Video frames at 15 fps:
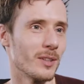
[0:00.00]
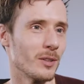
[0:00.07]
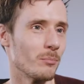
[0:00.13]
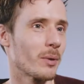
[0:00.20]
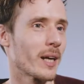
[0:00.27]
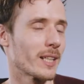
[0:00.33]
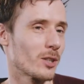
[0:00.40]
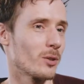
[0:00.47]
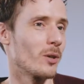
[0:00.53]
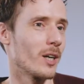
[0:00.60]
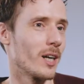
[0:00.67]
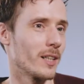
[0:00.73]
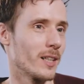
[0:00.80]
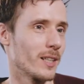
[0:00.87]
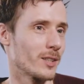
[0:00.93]
ein
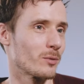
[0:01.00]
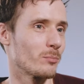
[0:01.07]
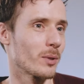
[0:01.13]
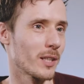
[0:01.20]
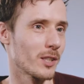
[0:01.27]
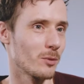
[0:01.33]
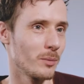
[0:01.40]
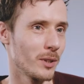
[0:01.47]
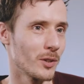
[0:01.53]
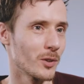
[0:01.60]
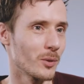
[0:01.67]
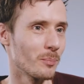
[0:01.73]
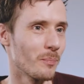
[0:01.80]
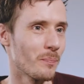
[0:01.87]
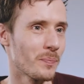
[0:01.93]
Presseorgan hast, ein
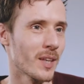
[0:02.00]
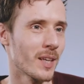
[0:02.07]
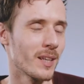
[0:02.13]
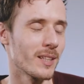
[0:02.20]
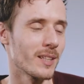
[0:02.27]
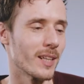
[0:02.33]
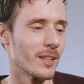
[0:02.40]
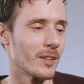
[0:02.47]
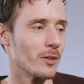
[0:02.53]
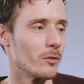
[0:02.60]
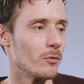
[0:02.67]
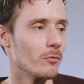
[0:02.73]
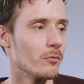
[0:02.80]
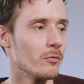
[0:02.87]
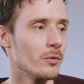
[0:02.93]
Pressemedium,
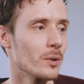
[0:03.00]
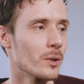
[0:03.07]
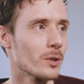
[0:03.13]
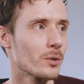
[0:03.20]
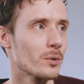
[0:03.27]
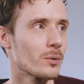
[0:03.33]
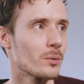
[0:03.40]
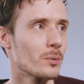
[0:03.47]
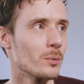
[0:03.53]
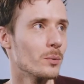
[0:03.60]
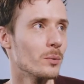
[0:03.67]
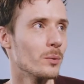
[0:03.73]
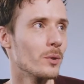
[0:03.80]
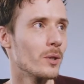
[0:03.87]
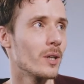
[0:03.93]
dann würdest
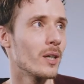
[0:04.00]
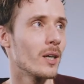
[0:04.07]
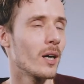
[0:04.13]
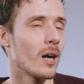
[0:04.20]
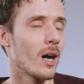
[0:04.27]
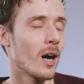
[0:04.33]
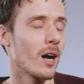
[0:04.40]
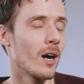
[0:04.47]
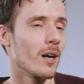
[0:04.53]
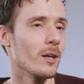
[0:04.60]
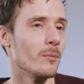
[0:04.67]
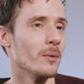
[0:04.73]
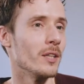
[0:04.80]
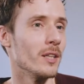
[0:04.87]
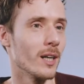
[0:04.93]
du
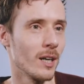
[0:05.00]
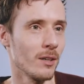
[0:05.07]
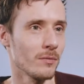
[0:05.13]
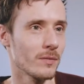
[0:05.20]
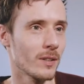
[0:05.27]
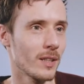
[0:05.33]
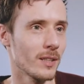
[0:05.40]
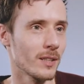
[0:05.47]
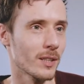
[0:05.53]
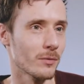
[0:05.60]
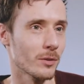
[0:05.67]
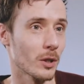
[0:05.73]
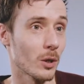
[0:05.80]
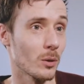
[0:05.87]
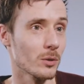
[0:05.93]
im Idealfall
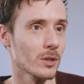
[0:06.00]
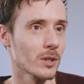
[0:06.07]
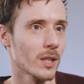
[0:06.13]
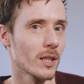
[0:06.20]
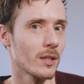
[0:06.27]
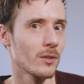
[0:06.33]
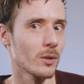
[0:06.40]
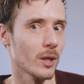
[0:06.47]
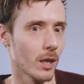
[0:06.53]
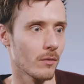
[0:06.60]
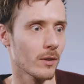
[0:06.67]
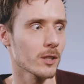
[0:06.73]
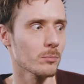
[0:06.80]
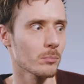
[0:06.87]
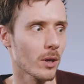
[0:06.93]
davon ausgehen, okay,
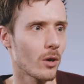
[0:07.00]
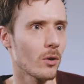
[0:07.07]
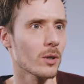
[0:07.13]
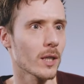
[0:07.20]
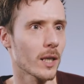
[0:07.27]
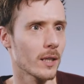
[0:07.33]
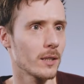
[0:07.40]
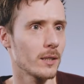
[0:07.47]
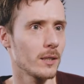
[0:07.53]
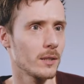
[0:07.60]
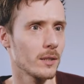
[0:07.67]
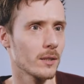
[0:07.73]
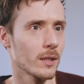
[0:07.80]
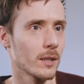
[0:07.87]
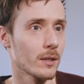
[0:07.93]
was braucht eigentlich
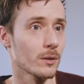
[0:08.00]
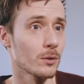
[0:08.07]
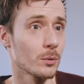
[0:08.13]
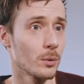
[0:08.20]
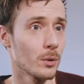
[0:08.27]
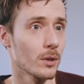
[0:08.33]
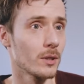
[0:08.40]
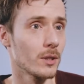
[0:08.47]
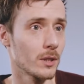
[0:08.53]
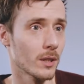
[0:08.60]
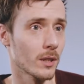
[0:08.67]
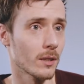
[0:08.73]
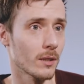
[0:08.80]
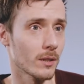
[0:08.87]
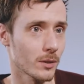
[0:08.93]
diese Redakteurin,
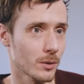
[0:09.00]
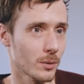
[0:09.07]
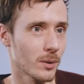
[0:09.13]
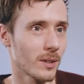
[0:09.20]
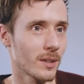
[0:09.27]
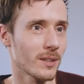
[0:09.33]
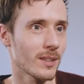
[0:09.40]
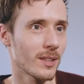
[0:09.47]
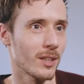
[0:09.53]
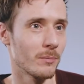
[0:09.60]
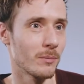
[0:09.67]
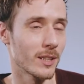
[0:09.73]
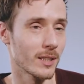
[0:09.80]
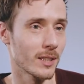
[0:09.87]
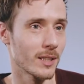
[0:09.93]
dieser Redakteur
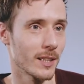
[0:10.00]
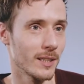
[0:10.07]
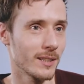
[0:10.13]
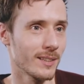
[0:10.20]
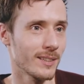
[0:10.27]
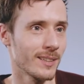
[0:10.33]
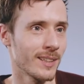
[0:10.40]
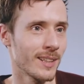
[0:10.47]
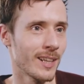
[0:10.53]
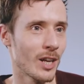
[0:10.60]
am anderen Ende,